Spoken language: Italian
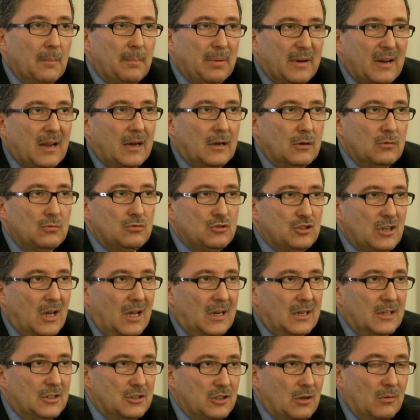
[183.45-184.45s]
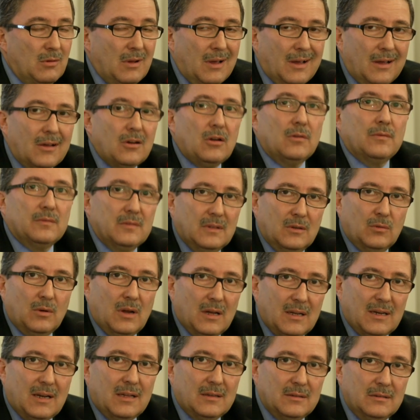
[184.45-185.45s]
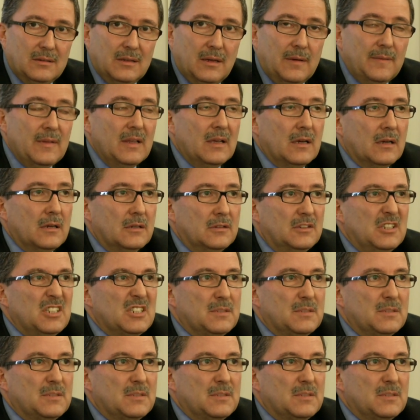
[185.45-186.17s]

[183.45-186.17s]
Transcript: preannunciare già una, gran, una grande grande eh,